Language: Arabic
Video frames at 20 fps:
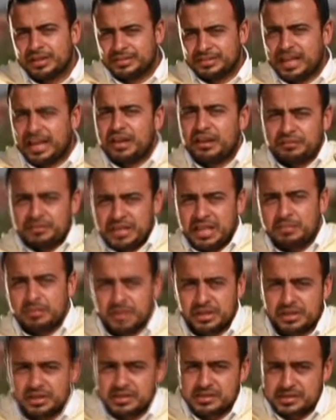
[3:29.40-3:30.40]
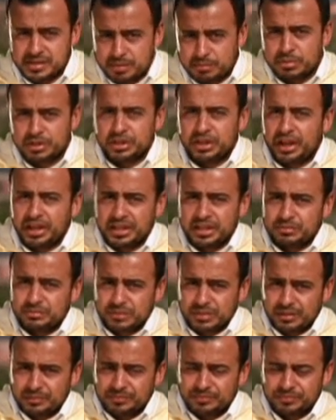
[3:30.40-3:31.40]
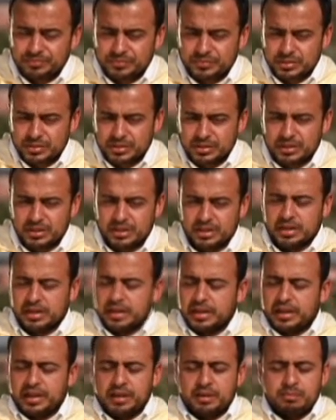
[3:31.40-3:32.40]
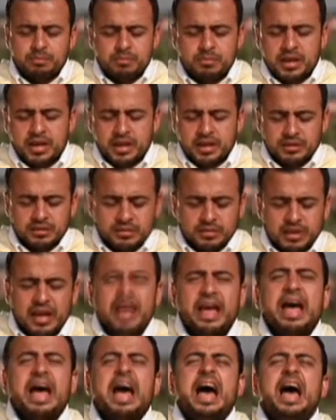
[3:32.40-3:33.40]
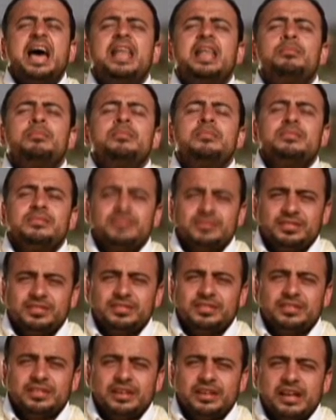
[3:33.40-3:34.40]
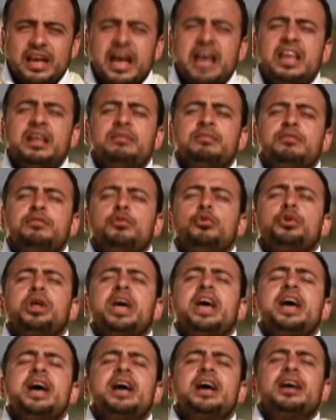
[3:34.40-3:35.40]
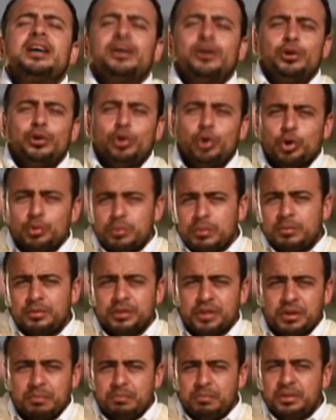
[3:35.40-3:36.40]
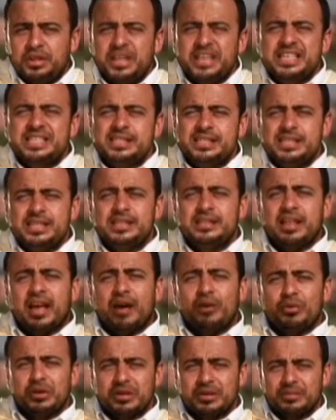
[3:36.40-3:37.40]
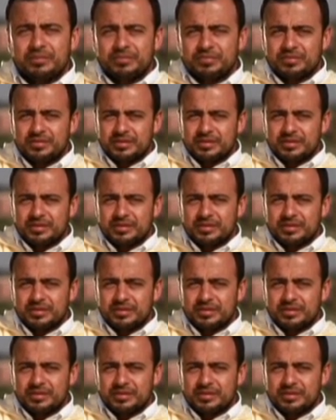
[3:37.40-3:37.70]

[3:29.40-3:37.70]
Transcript: انت عارف دايما الانسان بيضحي امتى لما الم الم فراق القرب من ربنا يزيد قوي